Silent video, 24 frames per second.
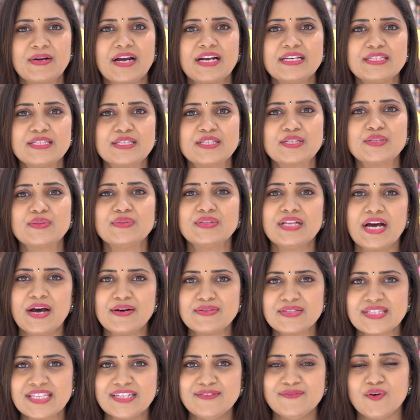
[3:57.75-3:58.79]
ప్రైస్ టూ
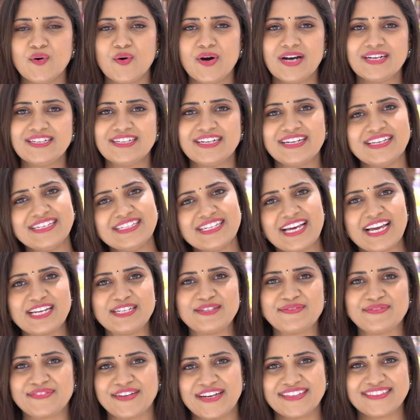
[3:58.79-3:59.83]
థౌసండ్ ఫోర్ హండ్రెడ్ అండ్
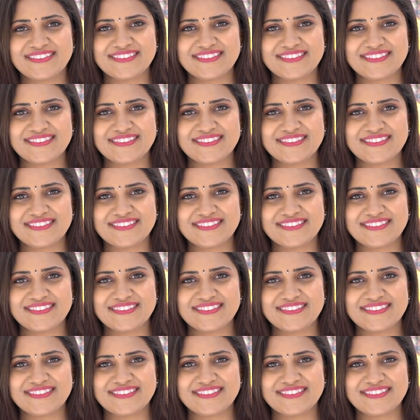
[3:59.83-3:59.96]
నైన్టీ ఫైవ్